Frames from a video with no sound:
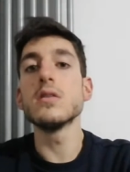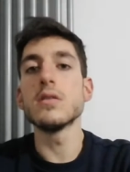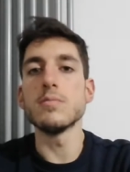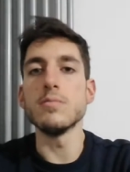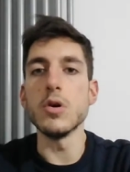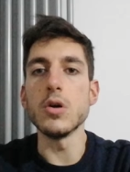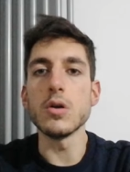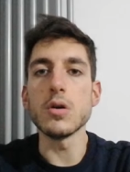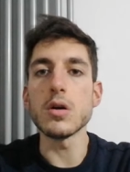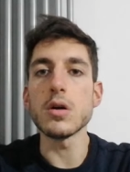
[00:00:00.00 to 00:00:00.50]

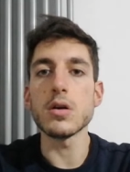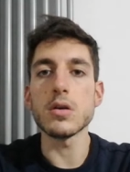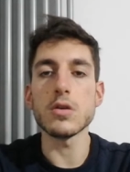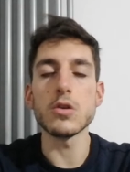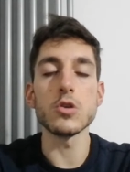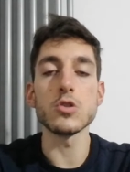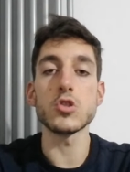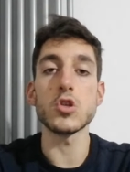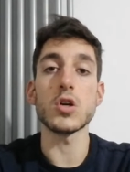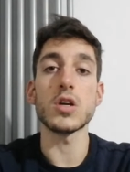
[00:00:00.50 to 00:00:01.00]
Boh,
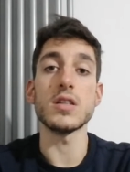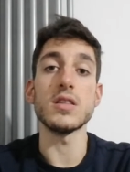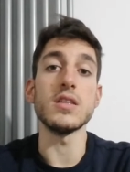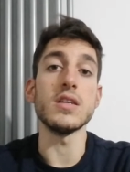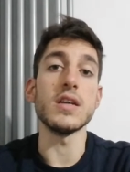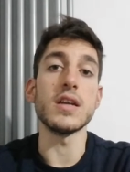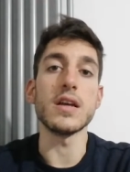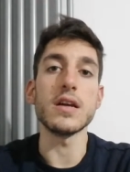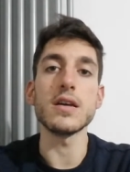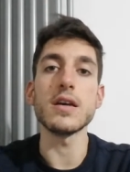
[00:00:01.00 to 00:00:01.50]
non so che
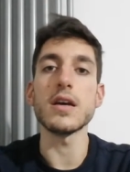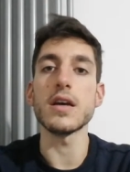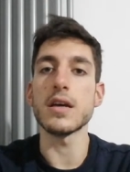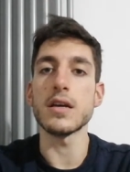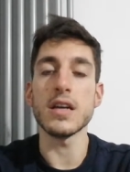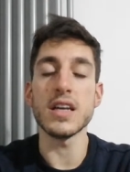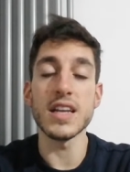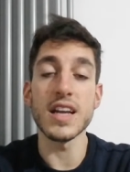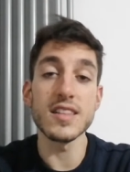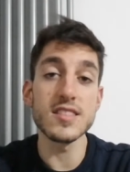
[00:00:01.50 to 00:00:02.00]
dire. Eh,
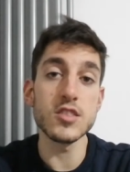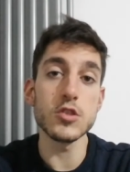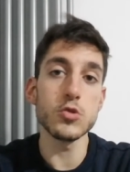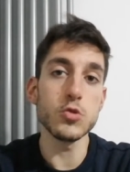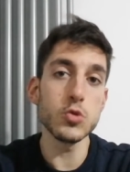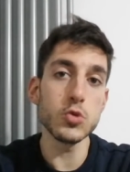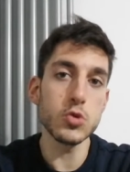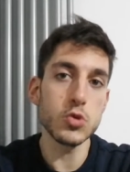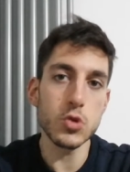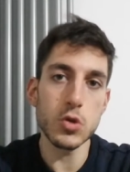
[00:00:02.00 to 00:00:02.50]

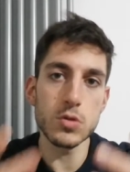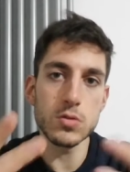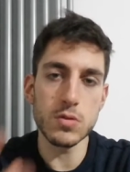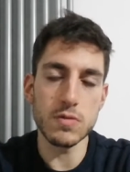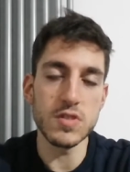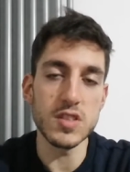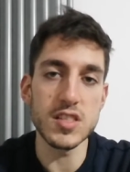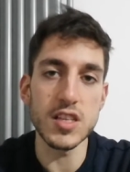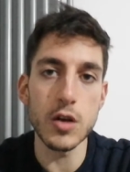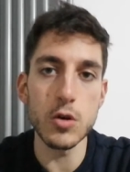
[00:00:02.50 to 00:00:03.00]
innanzitutto
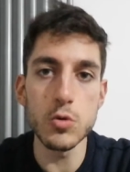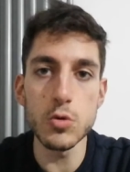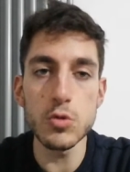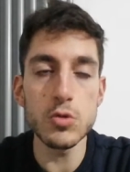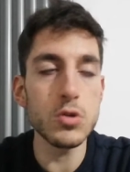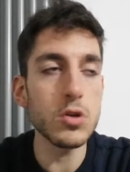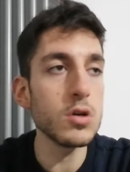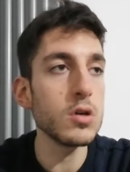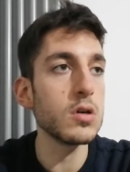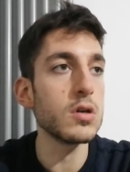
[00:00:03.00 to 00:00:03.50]
vi
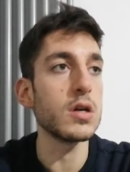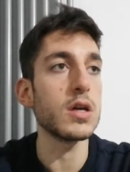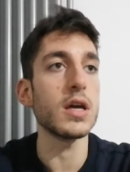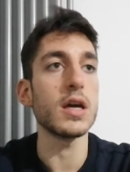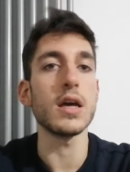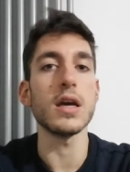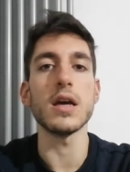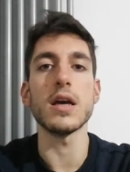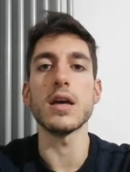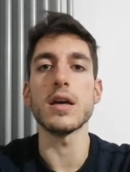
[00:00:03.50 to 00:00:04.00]
saluto
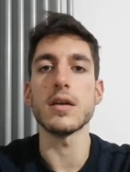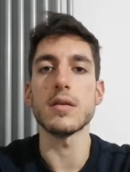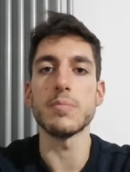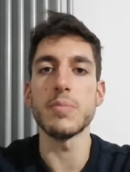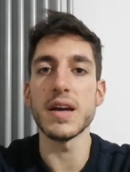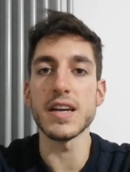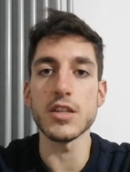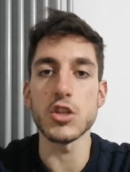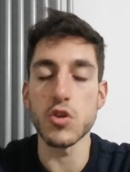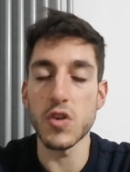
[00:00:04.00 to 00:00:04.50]
e
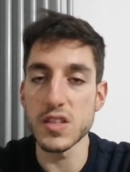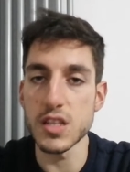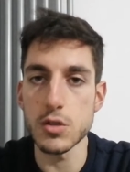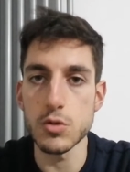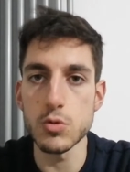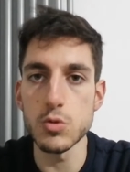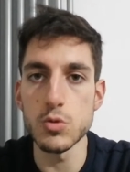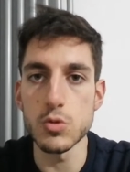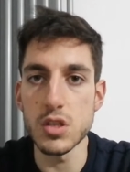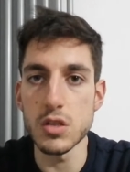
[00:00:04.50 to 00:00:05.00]
ben ritrovati a
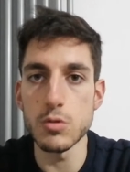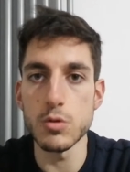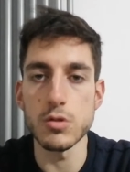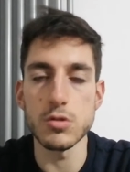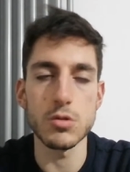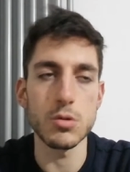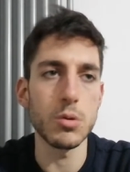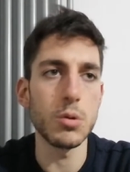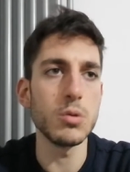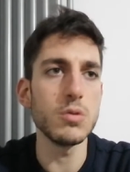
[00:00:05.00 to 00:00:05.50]
tutti in
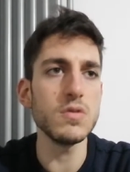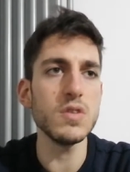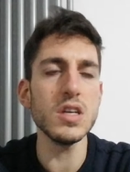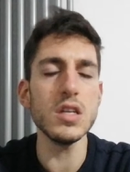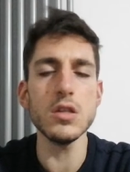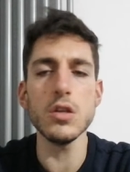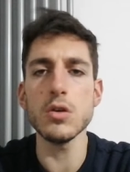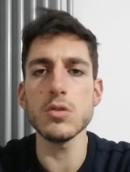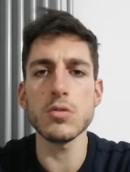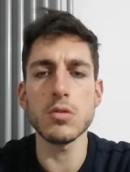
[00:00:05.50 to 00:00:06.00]
questo nuovo
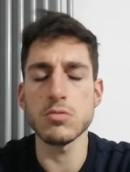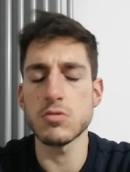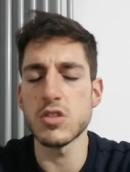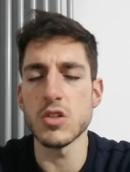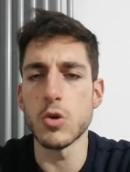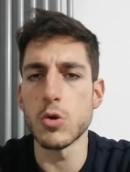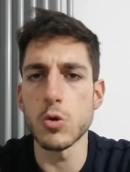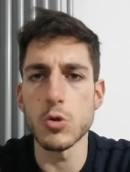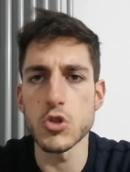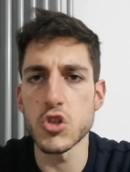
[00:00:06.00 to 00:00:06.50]
video. Se
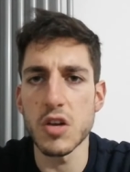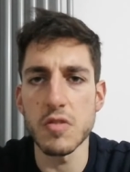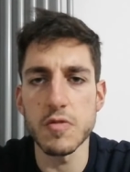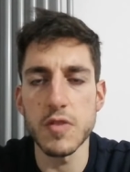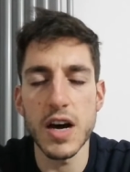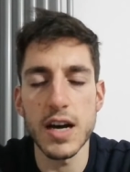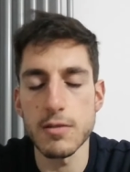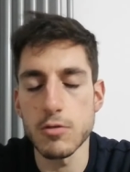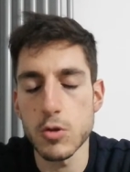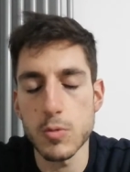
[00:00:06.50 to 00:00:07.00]
non l'ho già
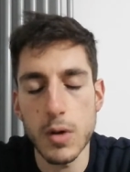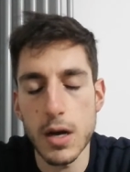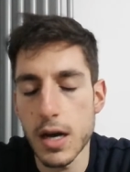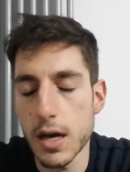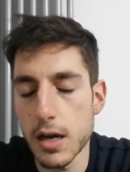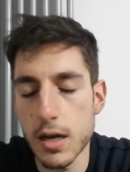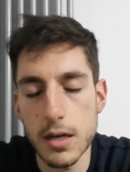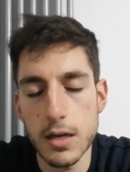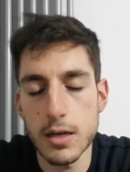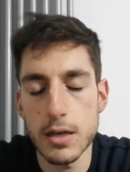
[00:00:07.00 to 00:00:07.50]
fatto,
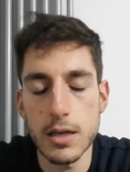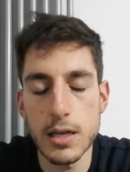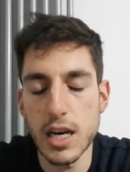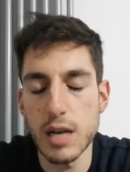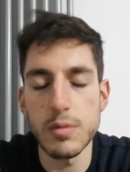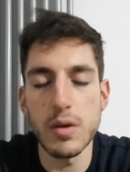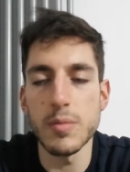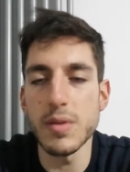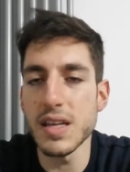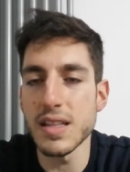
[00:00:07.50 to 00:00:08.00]
ma la
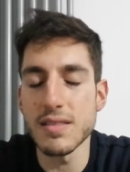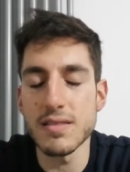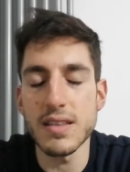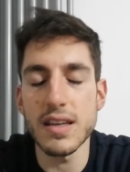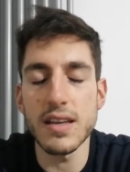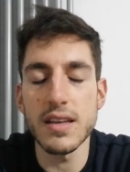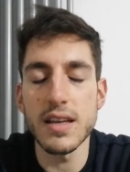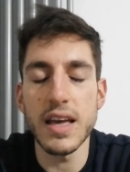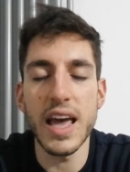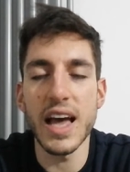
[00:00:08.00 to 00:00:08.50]
mia
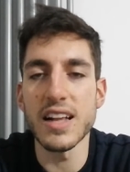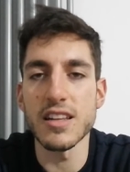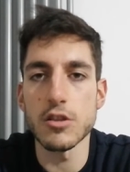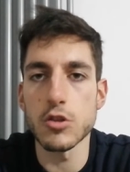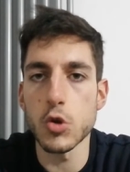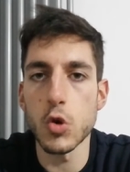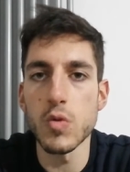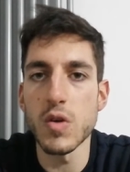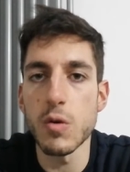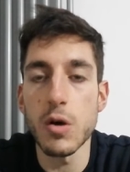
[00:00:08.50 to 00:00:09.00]
mente è
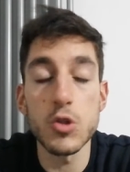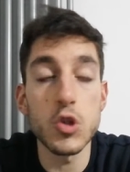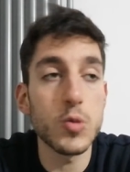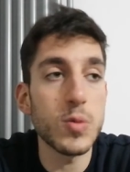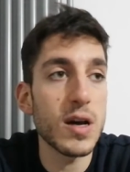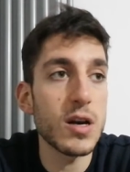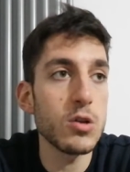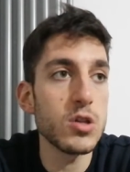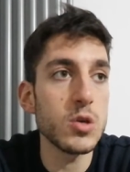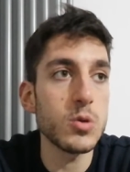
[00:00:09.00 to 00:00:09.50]
altrove. Quando
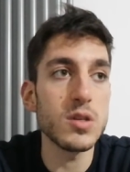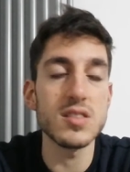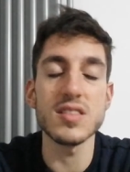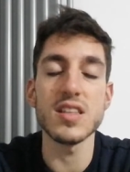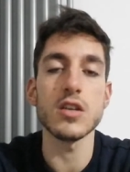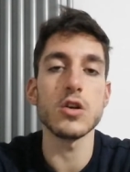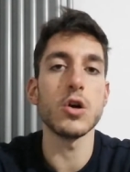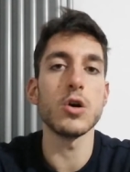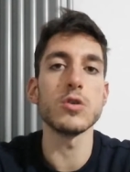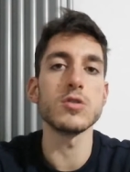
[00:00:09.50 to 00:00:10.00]
parlo di
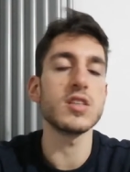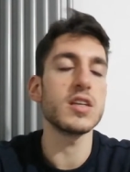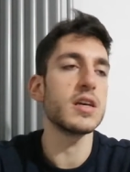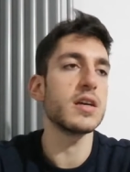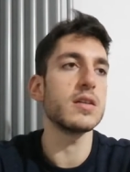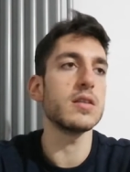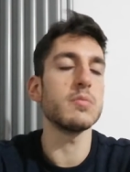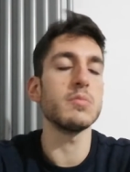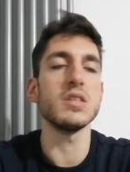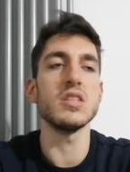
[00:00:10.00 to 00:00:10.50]
queste
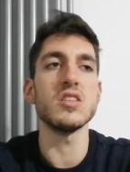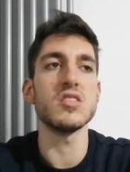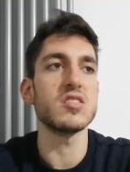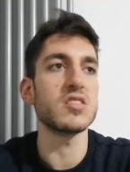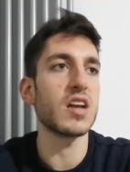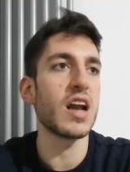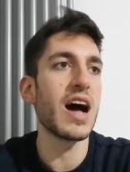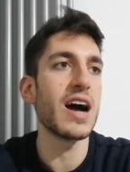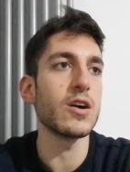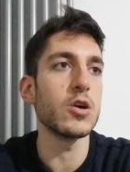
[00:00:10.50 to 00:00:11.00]
cose mi
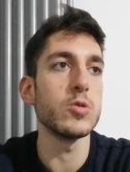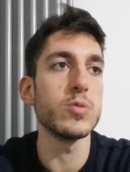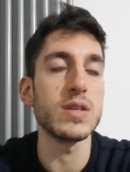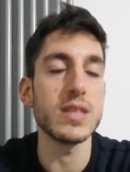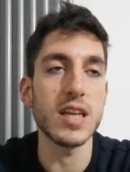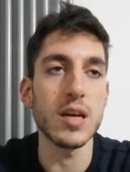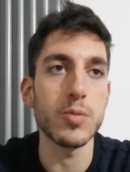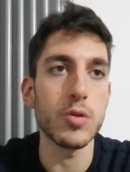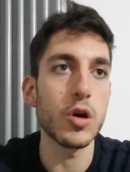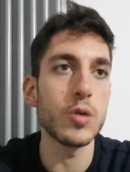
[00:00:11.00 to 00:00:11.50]
distraggo
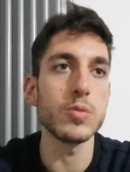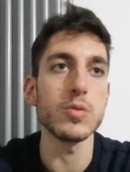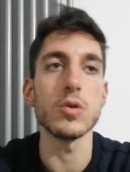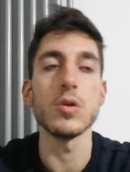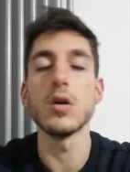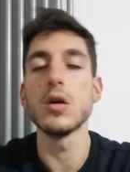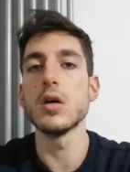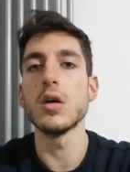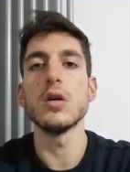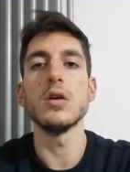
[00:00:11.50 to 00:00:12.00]
perché
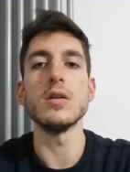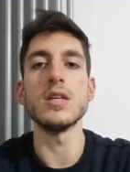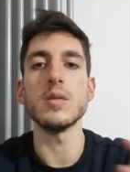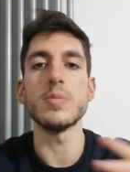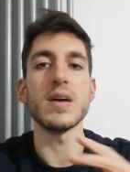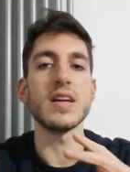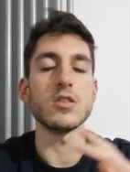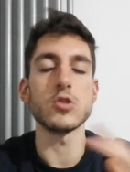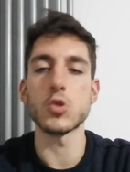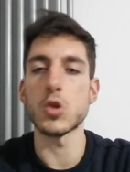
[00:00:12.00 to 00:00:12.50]
proprio
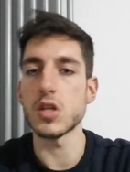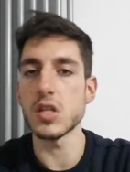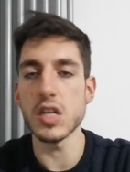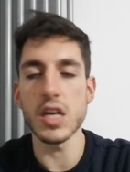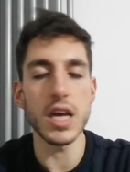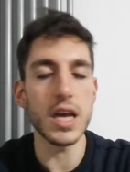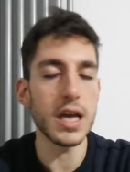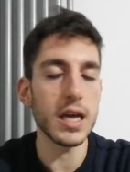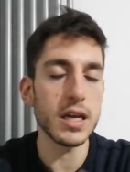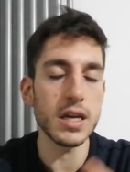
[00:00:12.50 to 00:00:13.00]
ripenso a
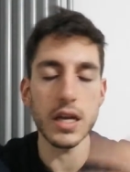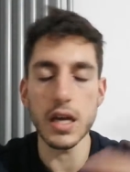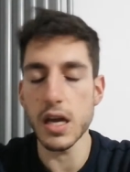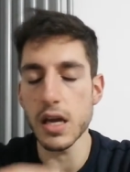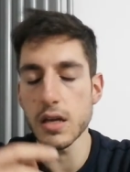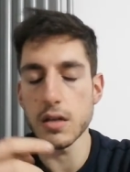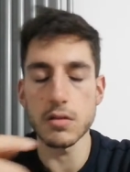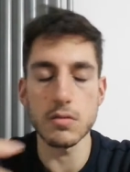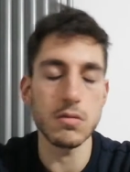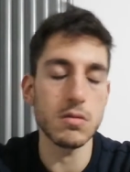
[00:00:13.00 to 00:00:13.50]
ieri
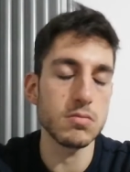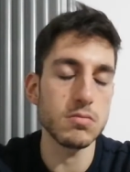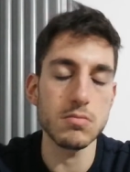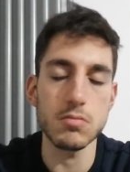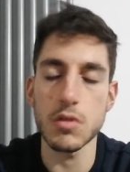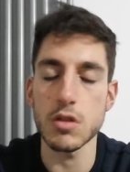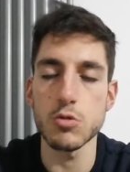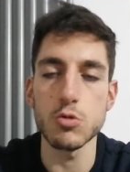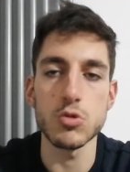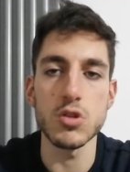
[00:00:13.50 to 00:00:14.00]
e
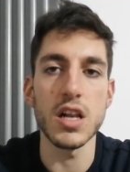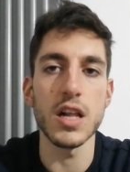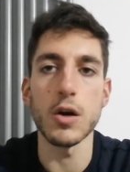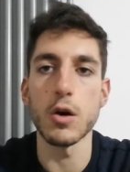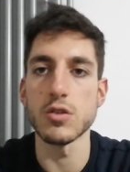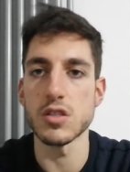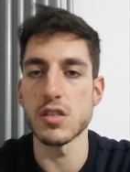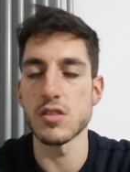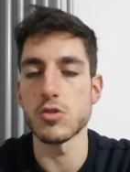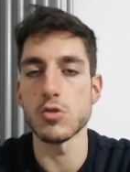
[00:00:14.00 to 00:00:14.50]
a tutte le
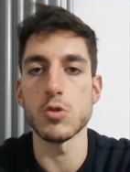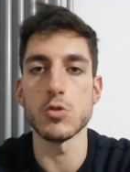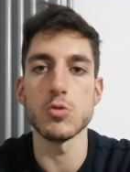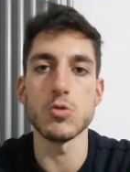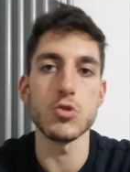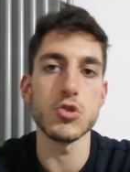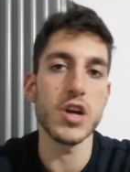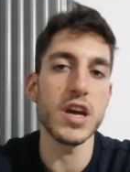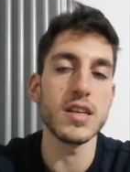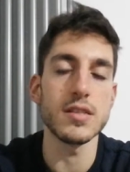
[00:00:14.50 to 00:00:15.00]
cose che sono
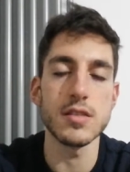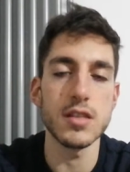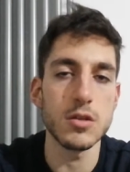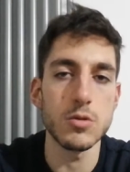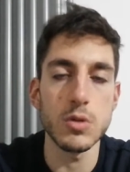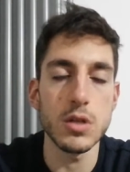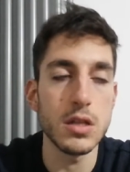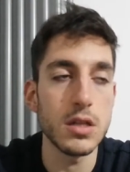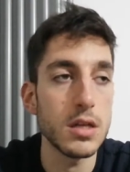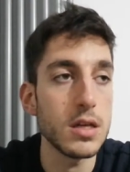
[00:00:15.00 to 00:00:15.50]
successe,
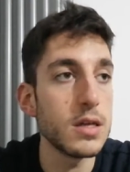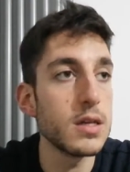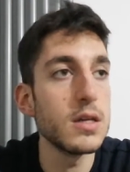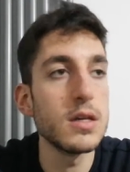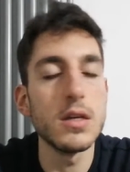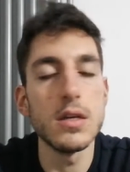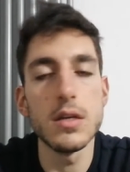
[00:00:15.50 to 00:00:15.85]
quindi